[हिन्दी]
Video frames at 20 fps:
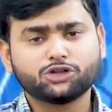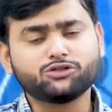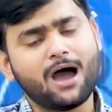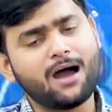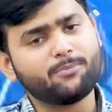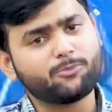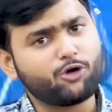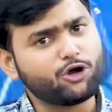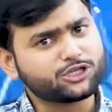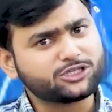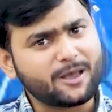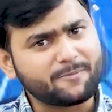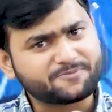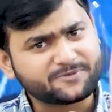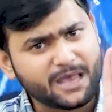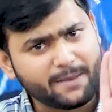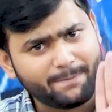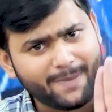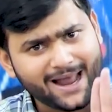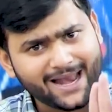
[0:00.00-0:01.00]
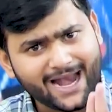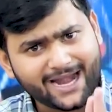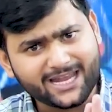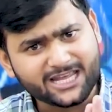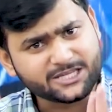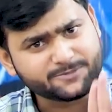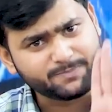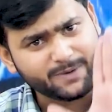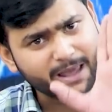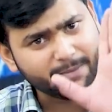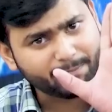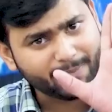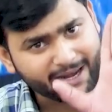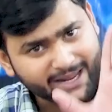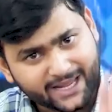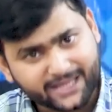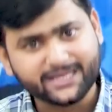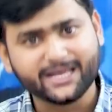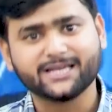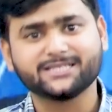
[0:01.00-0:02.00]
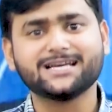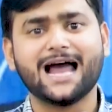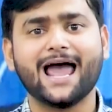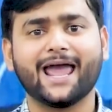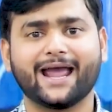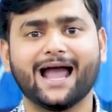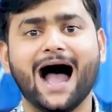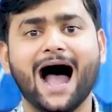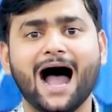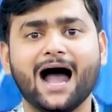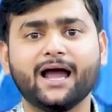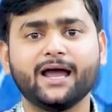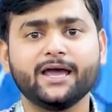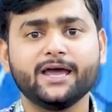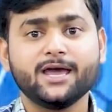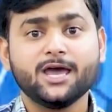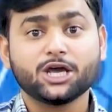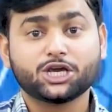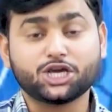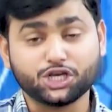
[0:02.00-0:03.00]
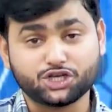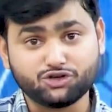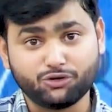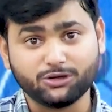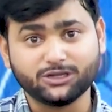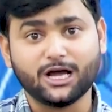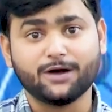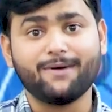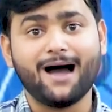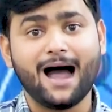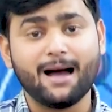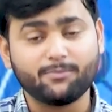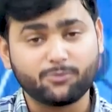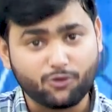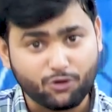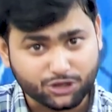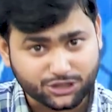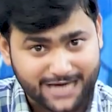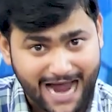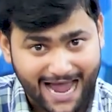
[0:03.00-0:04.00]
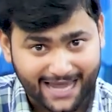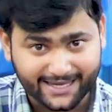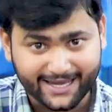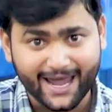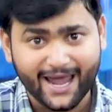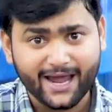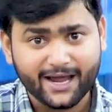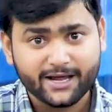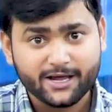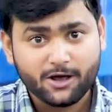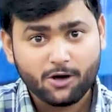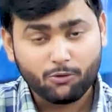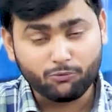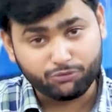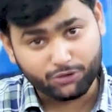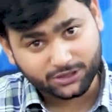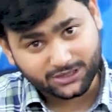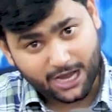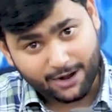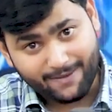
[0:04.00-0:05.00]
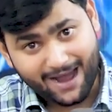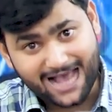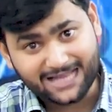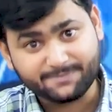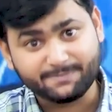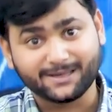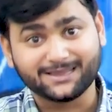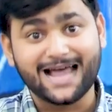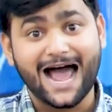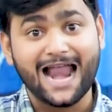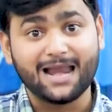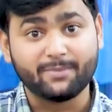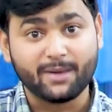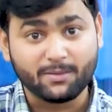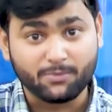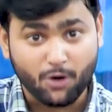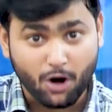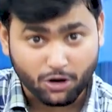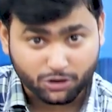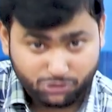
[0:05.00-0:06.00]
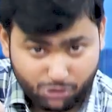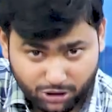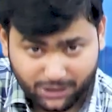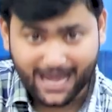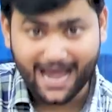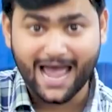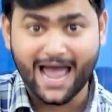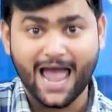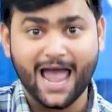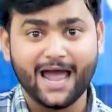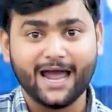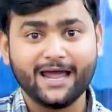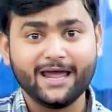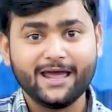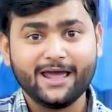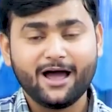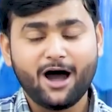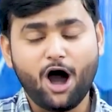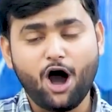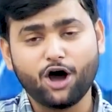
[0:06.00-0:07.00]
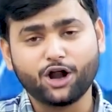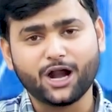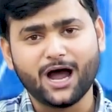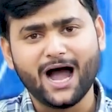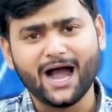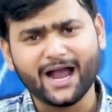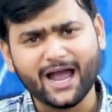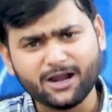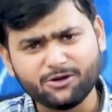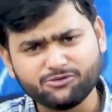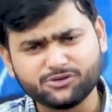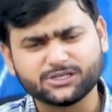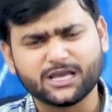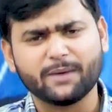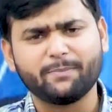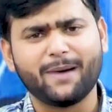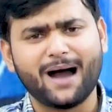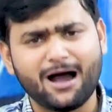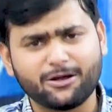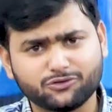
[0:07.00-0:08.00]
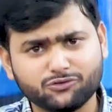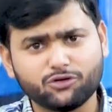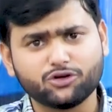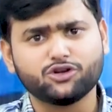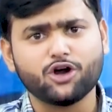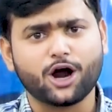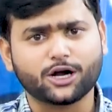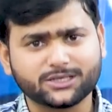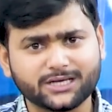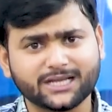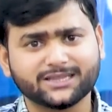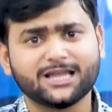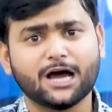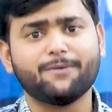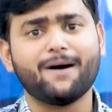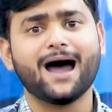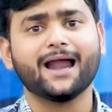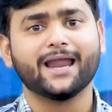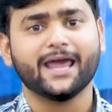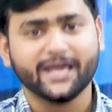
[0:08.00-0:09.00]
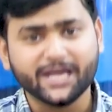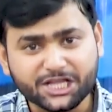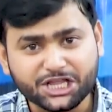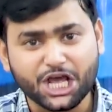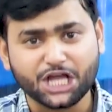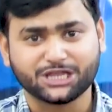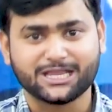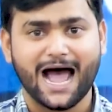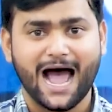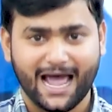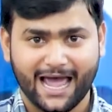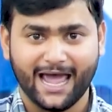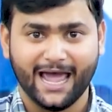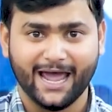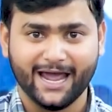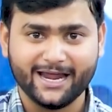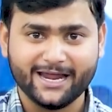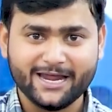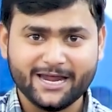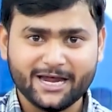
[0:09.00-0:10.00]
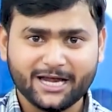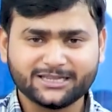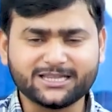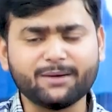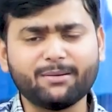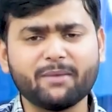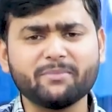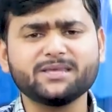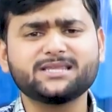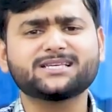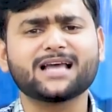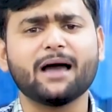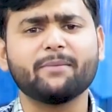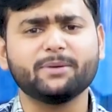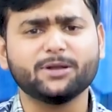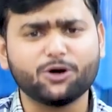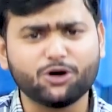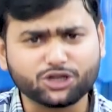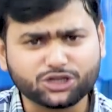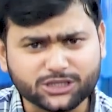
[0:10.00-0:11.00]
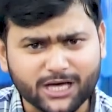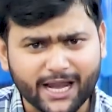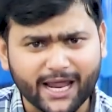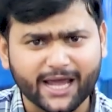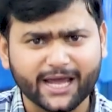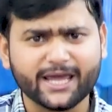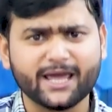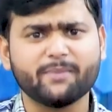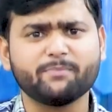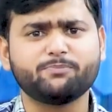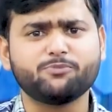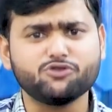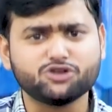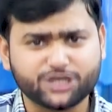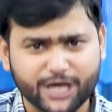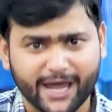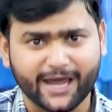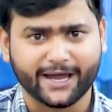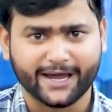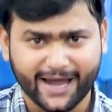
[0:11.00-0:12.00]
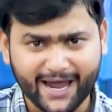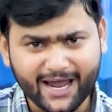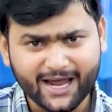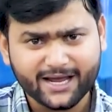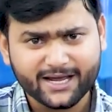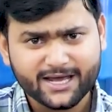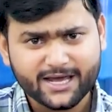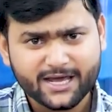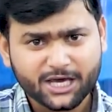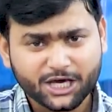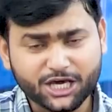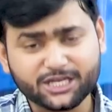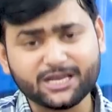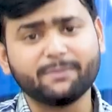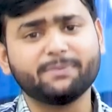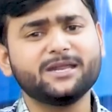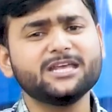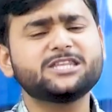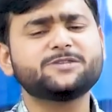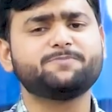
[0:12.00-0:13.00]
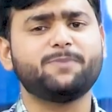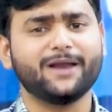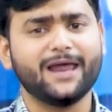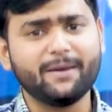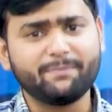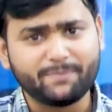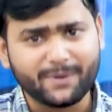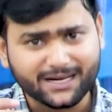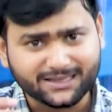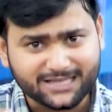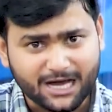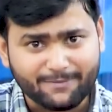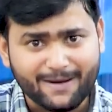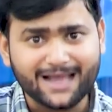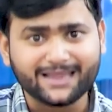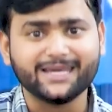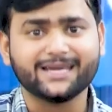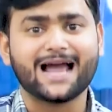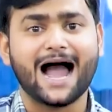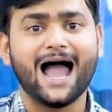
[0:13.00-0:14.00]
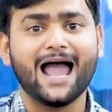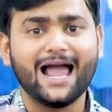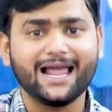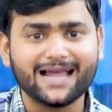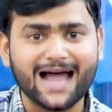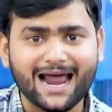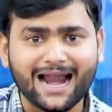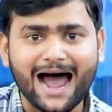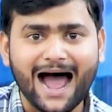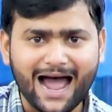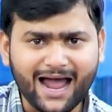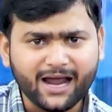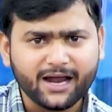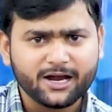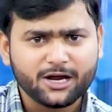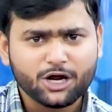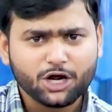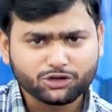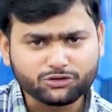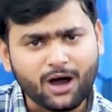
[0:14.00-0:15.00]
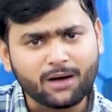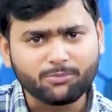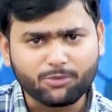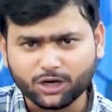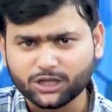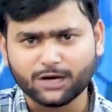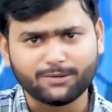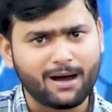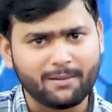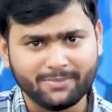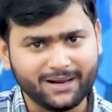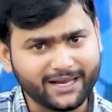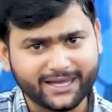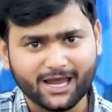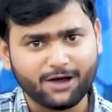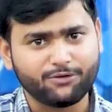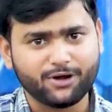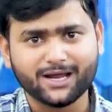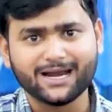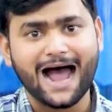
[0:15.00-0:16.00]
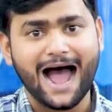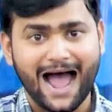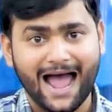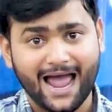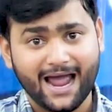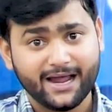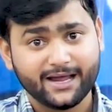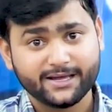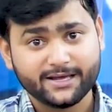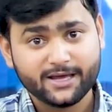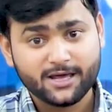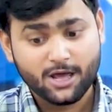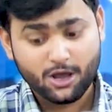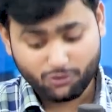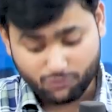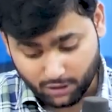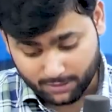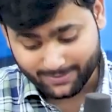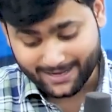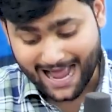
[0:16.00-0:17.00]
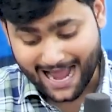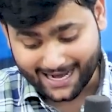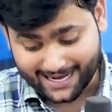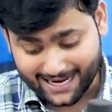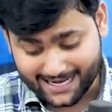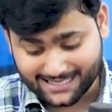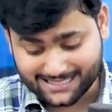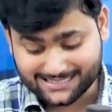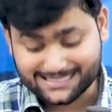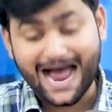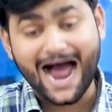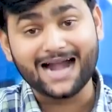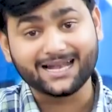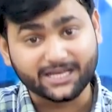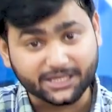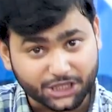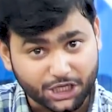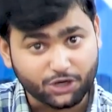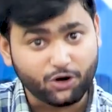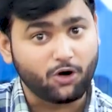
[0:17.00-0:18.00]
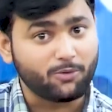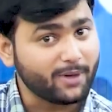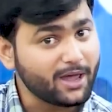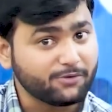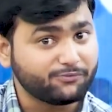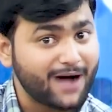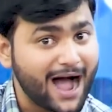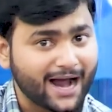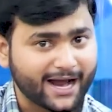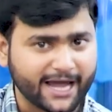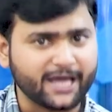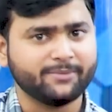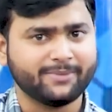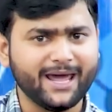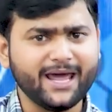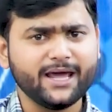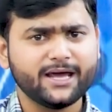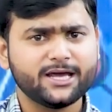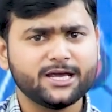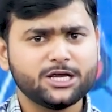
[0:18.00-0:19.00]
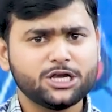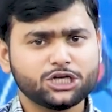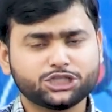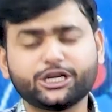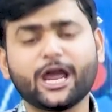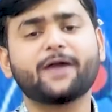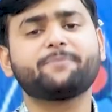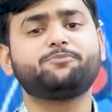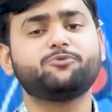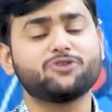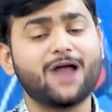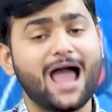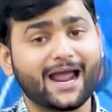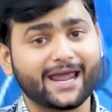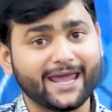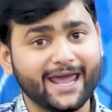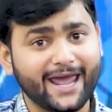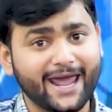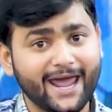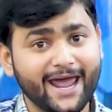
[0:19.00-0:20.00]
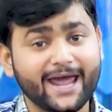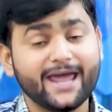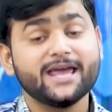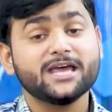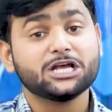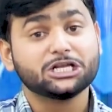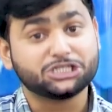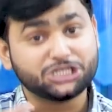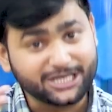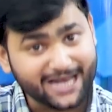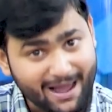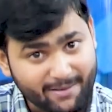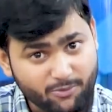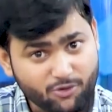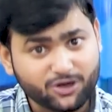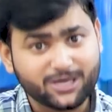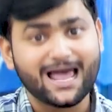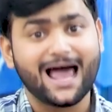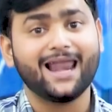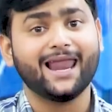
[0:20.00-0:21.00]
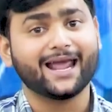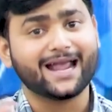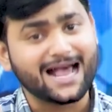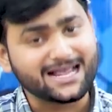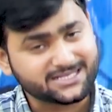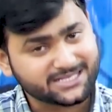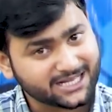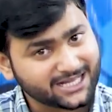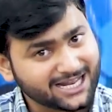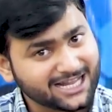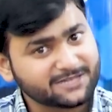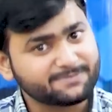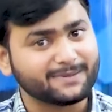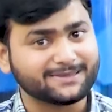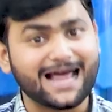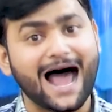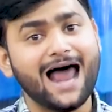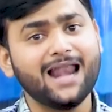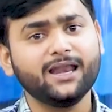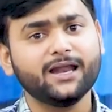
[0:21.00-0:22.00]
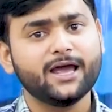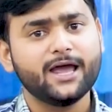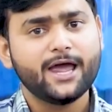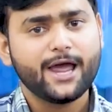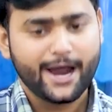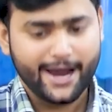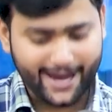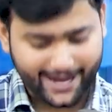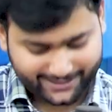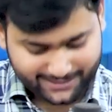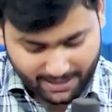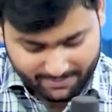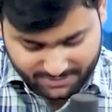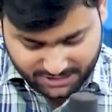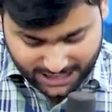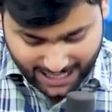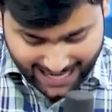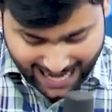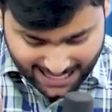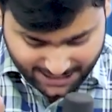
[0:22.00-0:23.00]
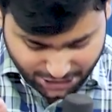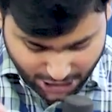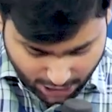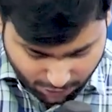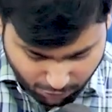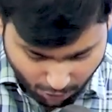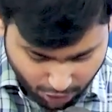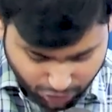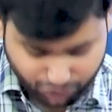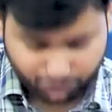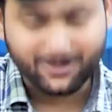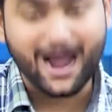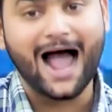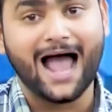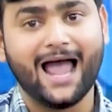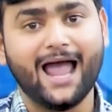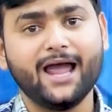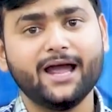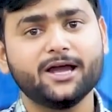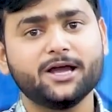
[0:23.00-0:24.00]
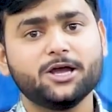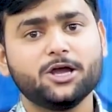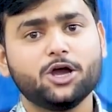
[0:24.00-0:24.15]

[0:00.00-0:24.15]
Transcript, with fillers: तो हमको सबसे पहले डिस्प्ले पर ही दिख जाएगा कि जो दवा हमको चाहिए वो दवा अस्पताल में मौजूद है और अगर उसके बावजूद डॉक्टर दवा नहीं देता है तब हम इसका विरोध करेंगे हम पूछेंगे कि जब डिस्प्ले पर दवा दिखाया जा रहा है तो हमको दवा मिल क्यों नहीं रहा है कुल मिलाकर साठ दिनों में वाकई में शेखपुरा के जिला मुख्यालय का सदर अस्पताल एकदम चकाचक हो चुका है